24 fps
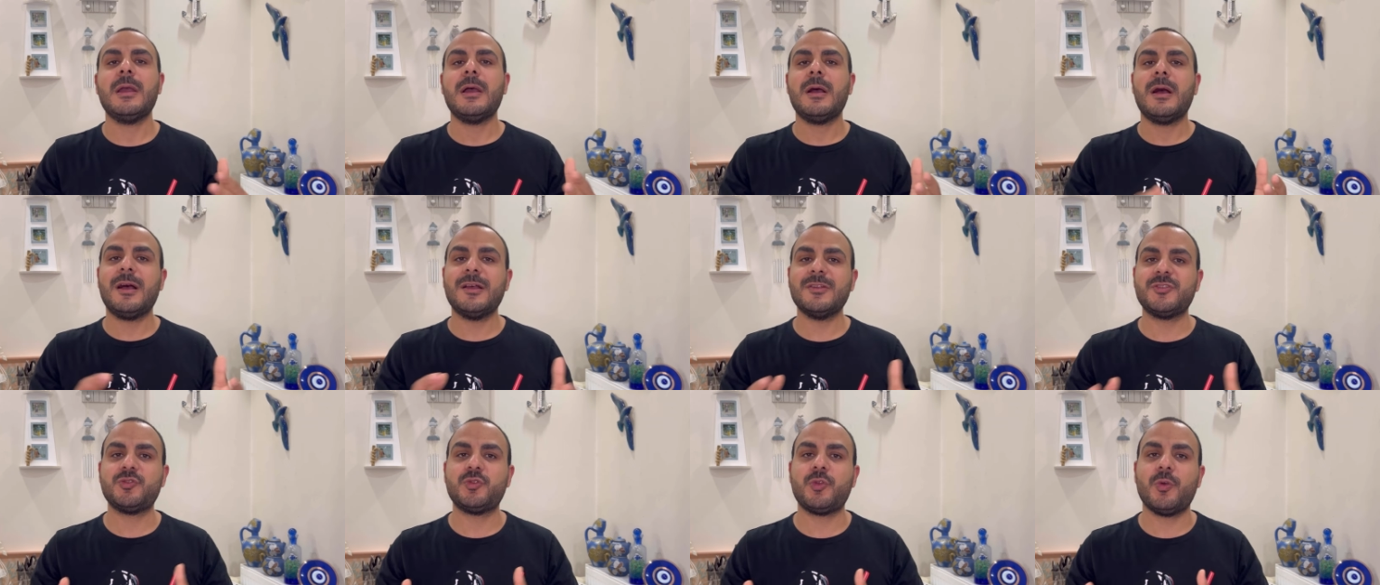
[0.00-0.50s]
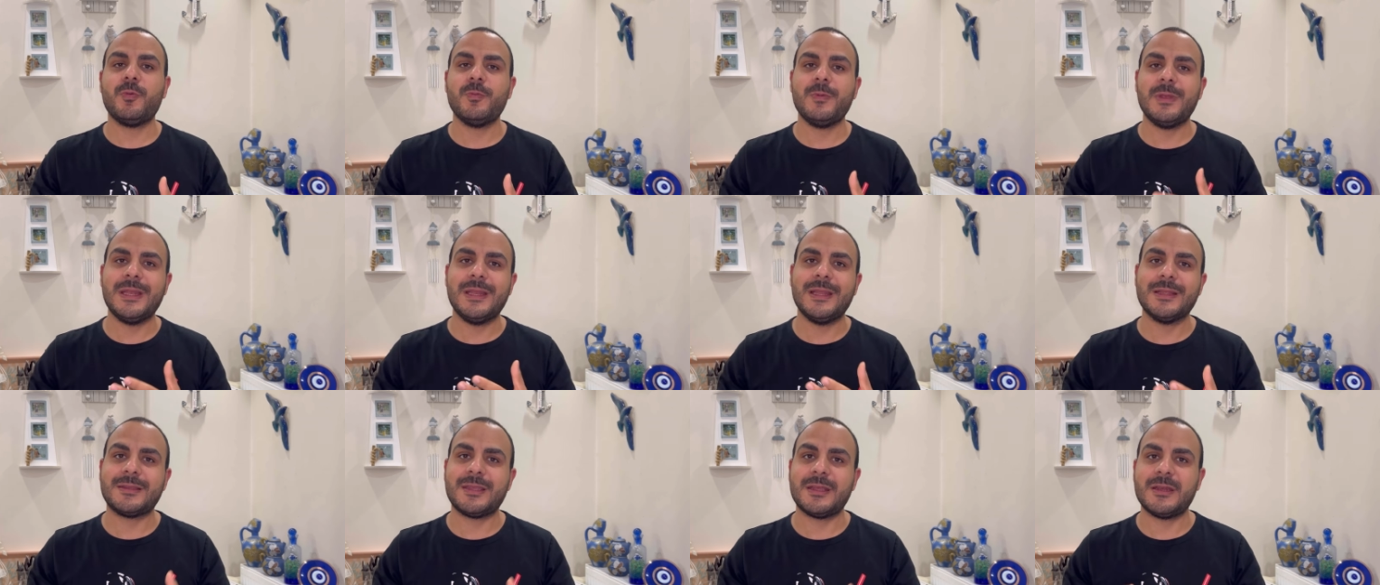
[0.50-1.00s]
Aston
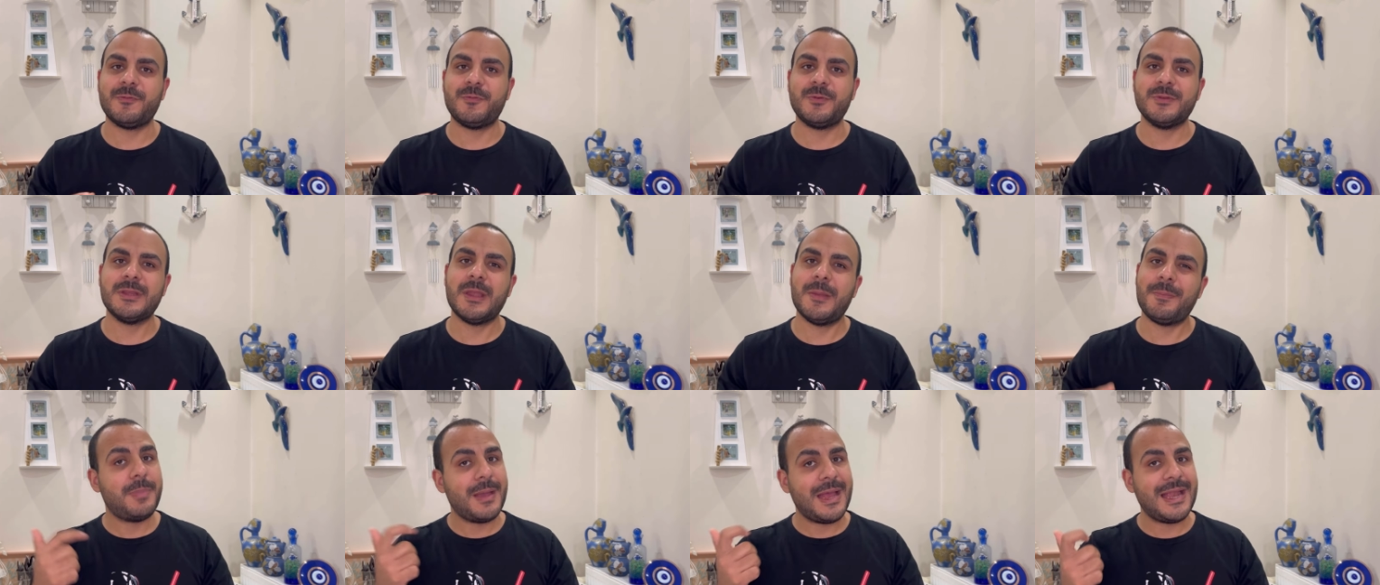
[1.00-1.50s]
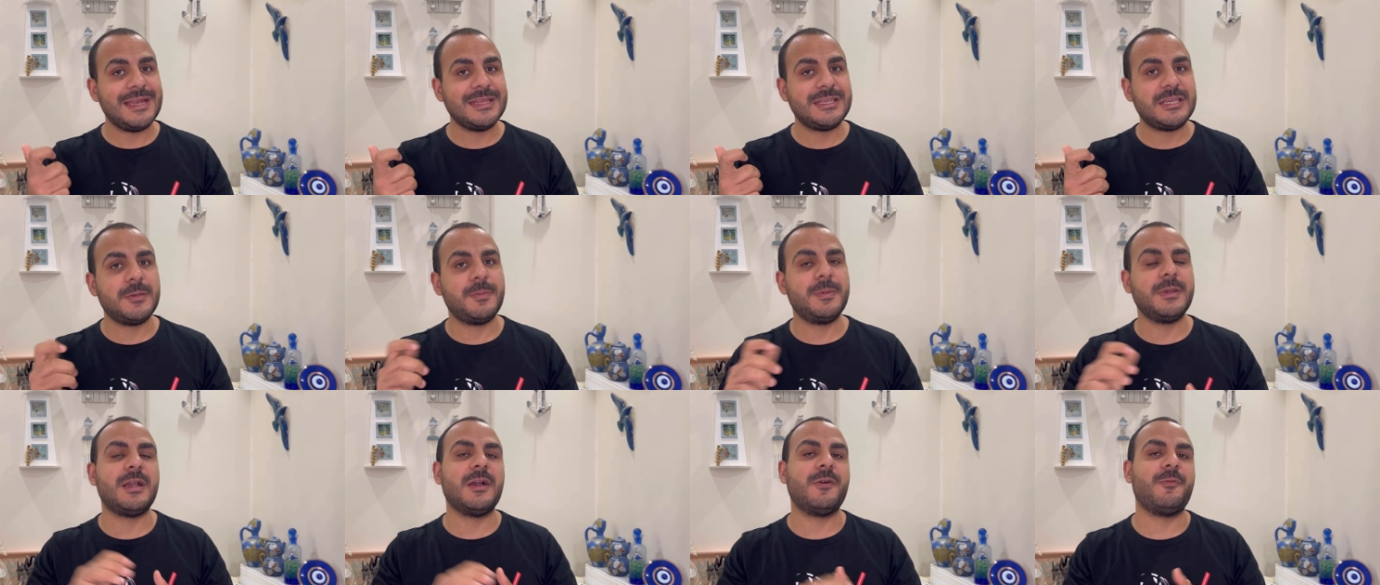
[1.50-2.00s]
Villa tarafında
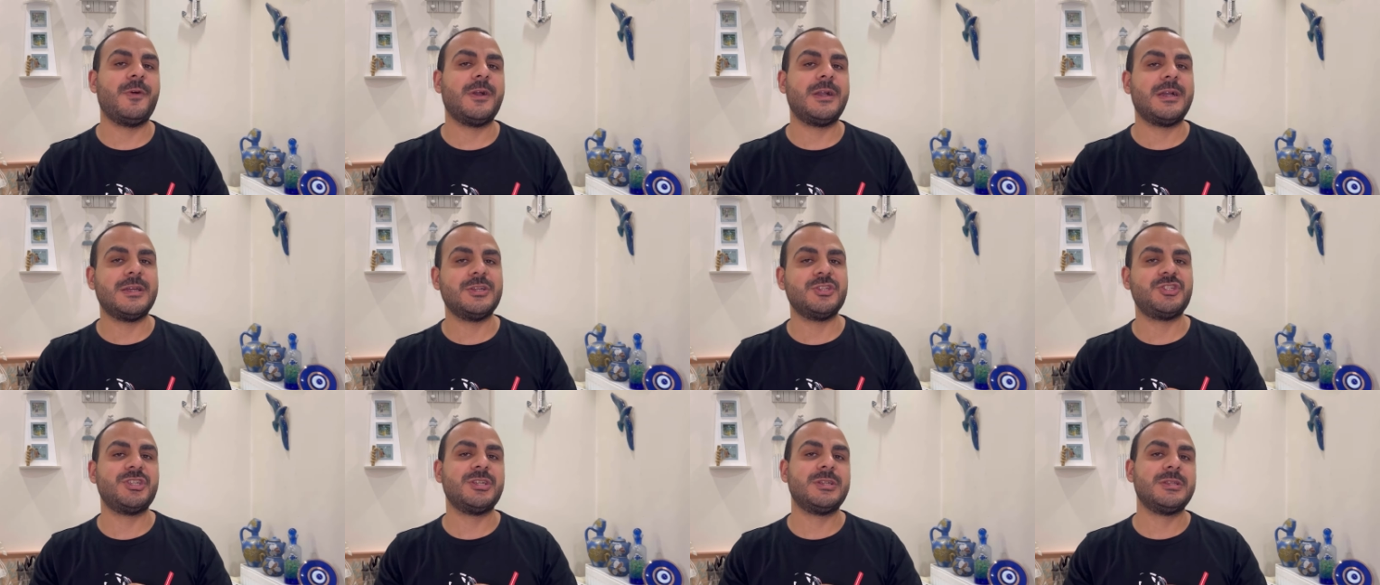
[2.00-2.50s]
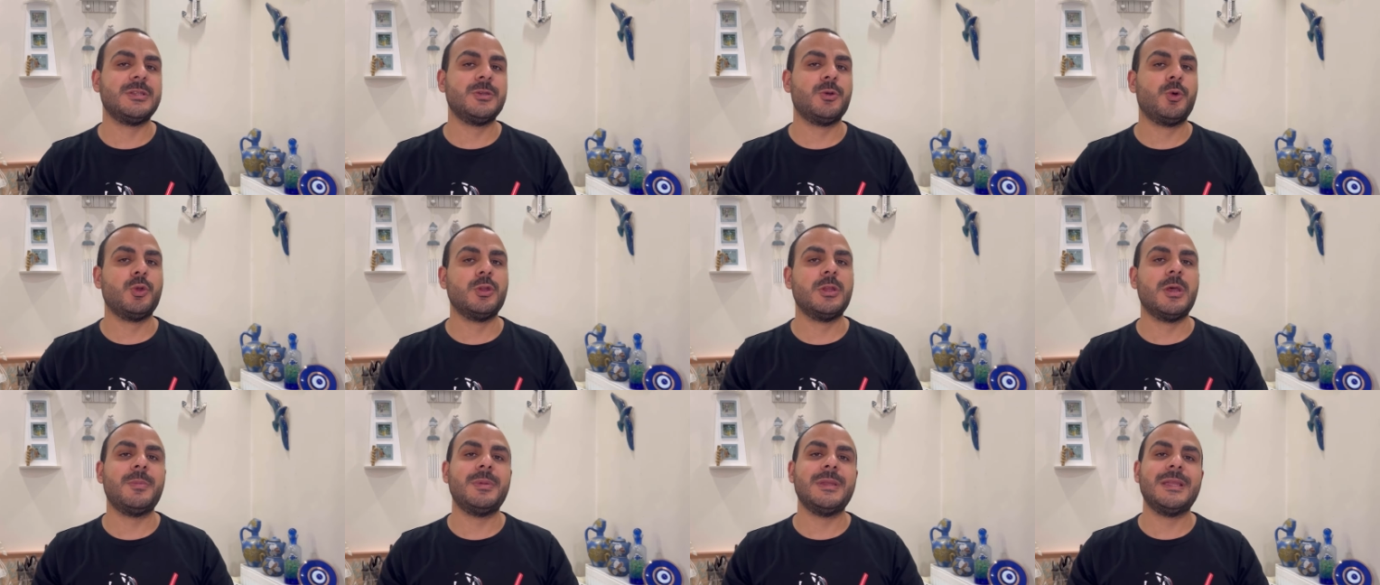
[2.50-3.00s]
belki bir kafa karışıklığı
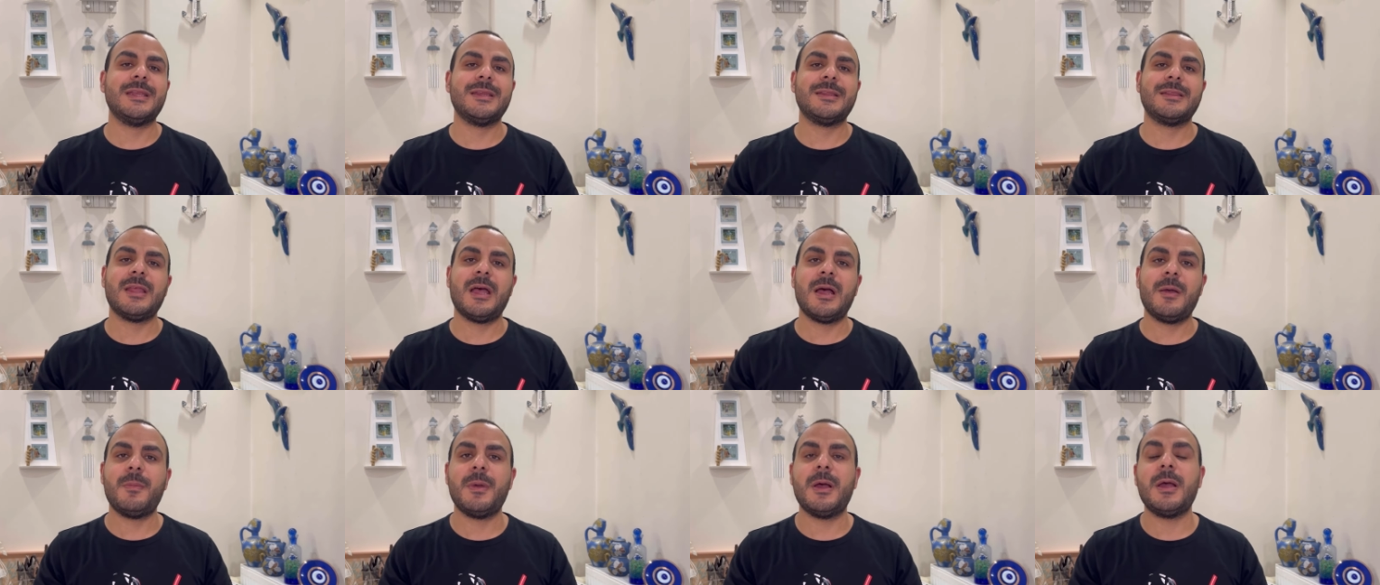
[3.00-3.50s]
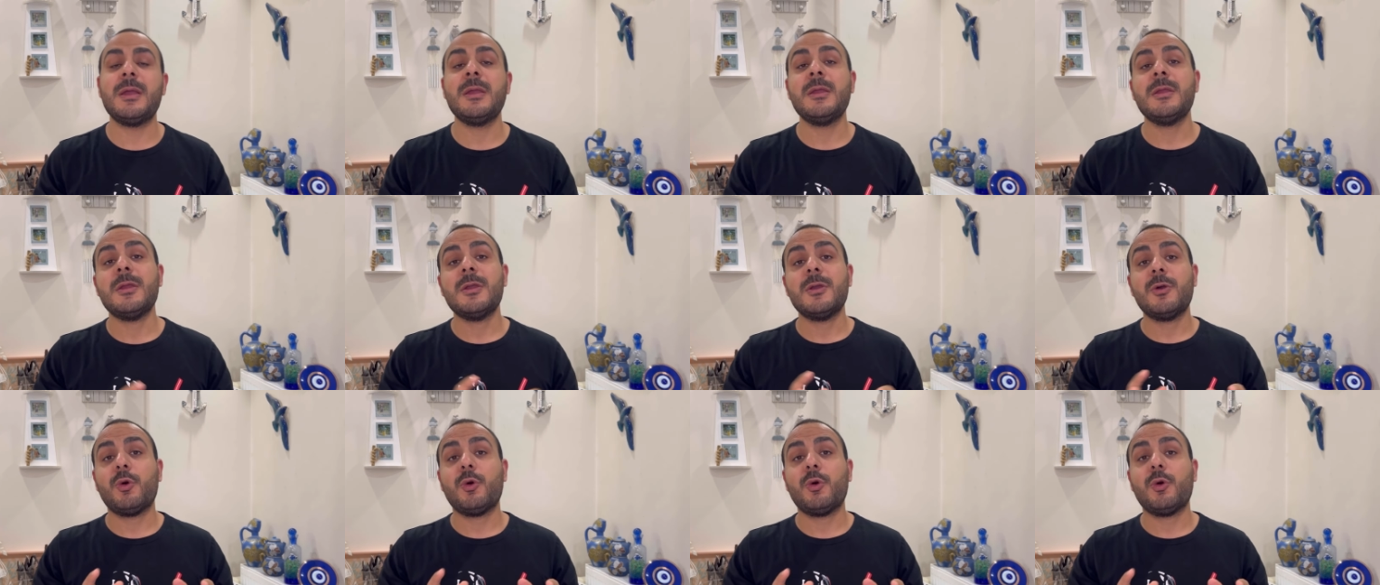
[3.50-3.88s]
olabilirdi ama